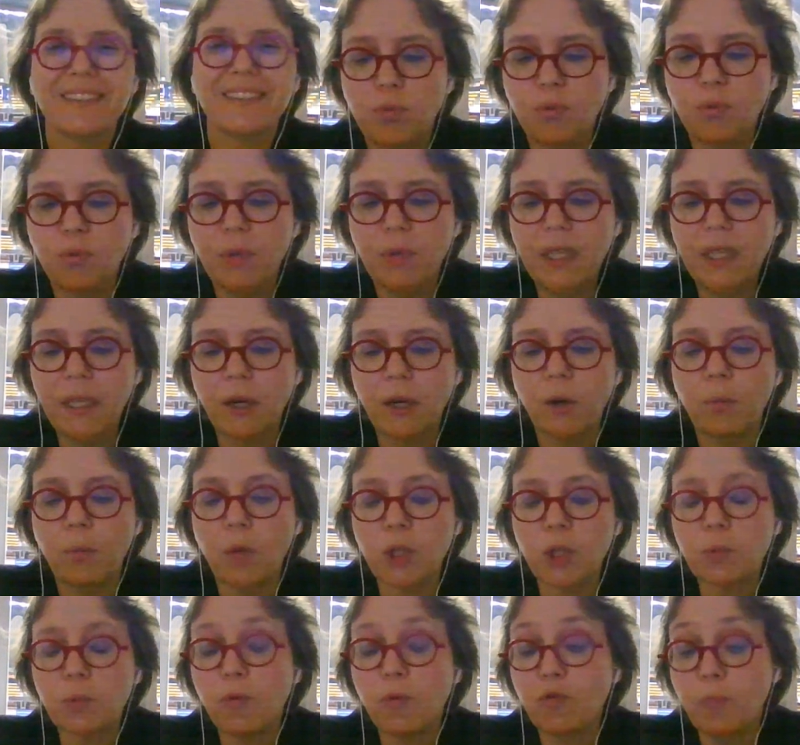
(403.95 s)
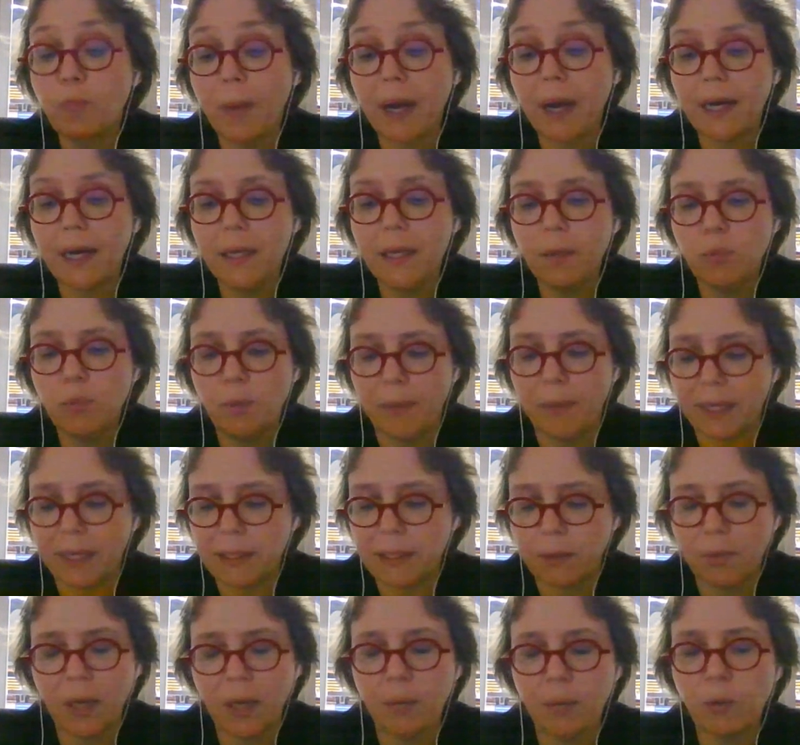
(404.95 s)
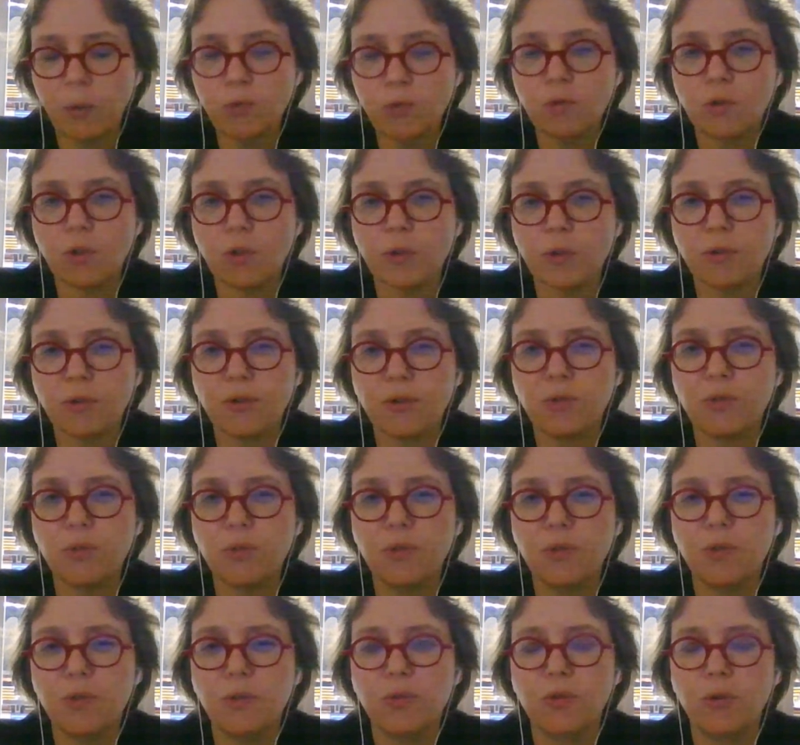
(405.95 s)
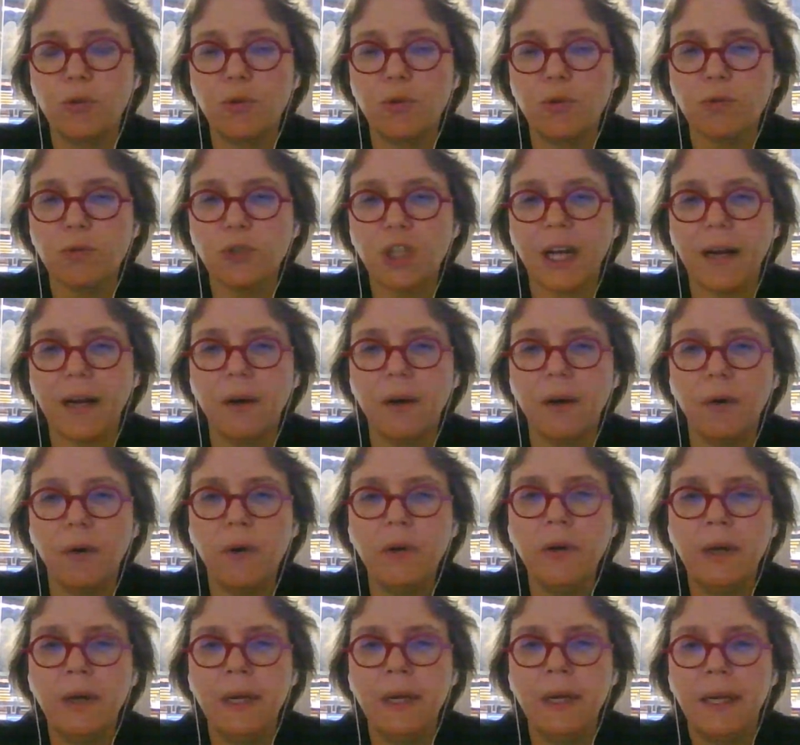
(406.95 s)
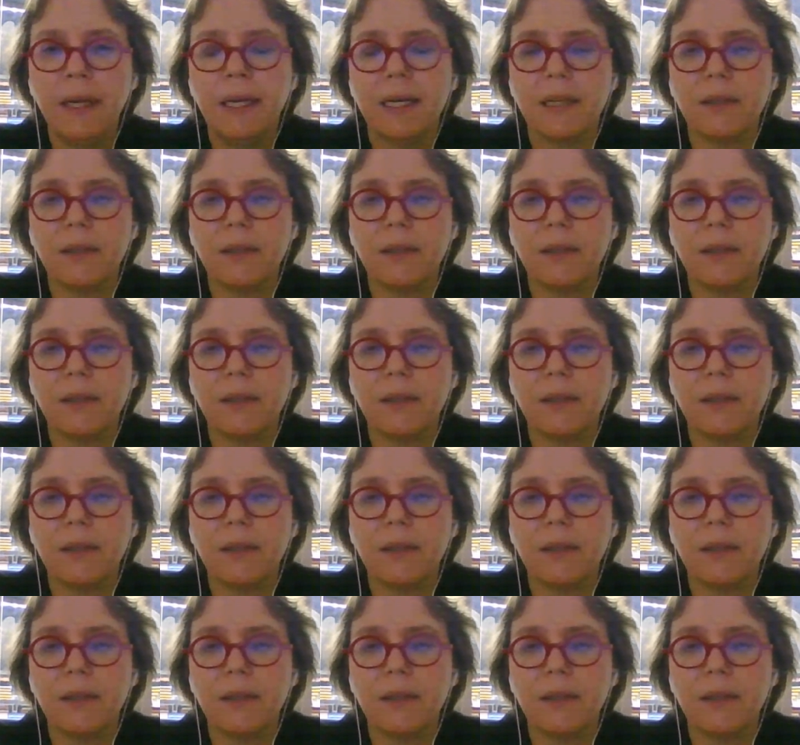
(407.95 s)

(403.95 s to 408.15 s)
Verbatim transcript: Et puis, euh, moi, je peux vous parler plus particulièrement du centre de, Lyon-Gerland,